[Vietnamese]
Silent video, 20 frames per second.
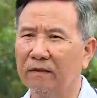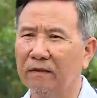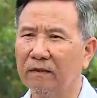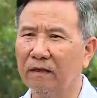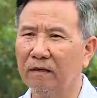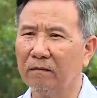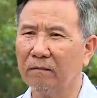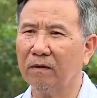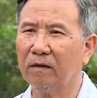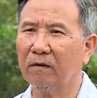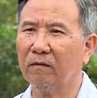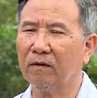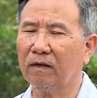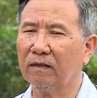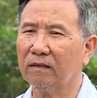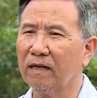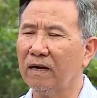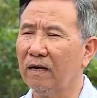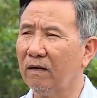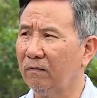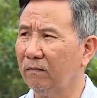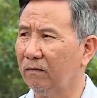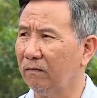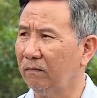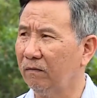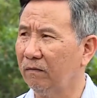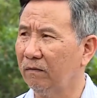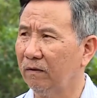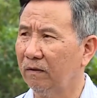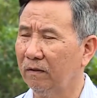bây giờ bắt đầu cải tạo
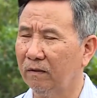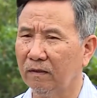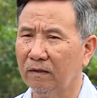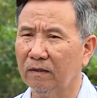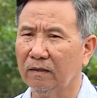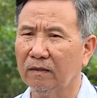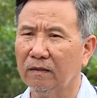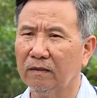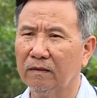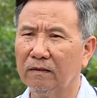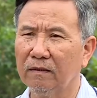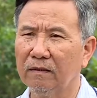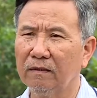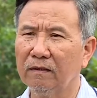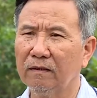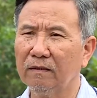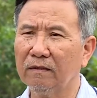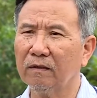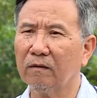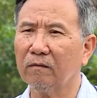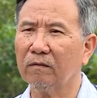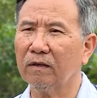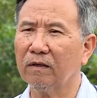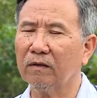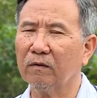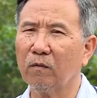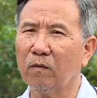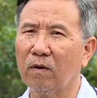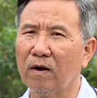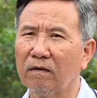để tiến tới trồng cây
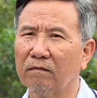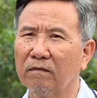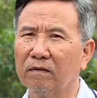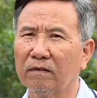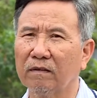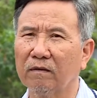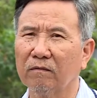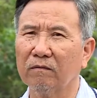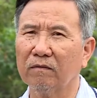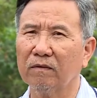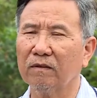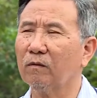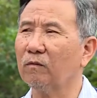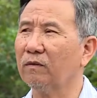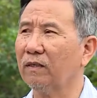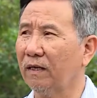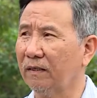ăn quả và trồng rau